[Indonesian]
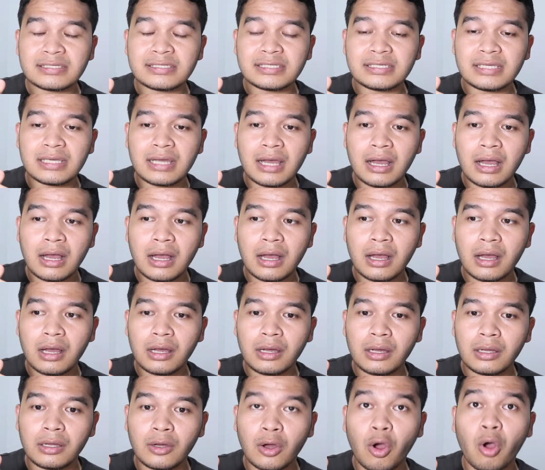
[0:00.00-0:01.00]

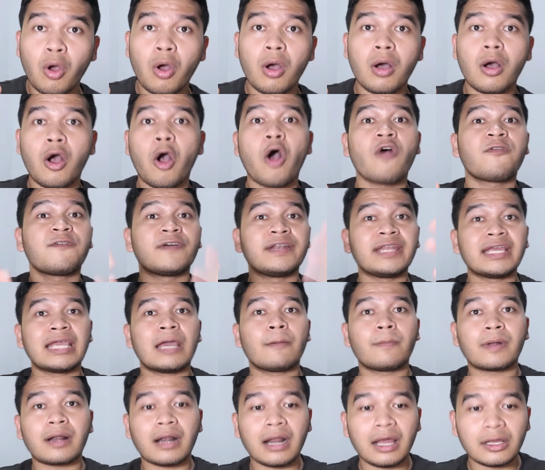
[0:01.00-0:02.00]
Asia
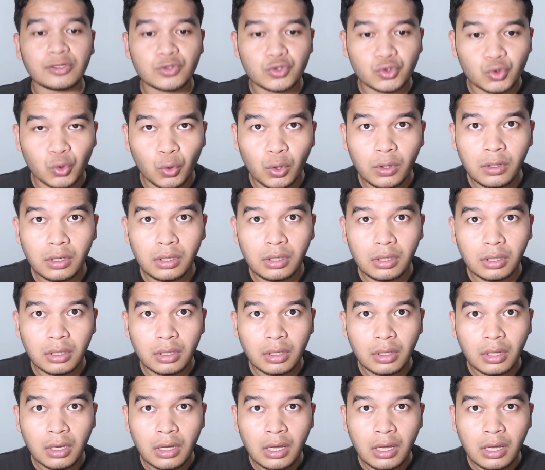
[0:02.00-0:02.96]
openingnya berlangsung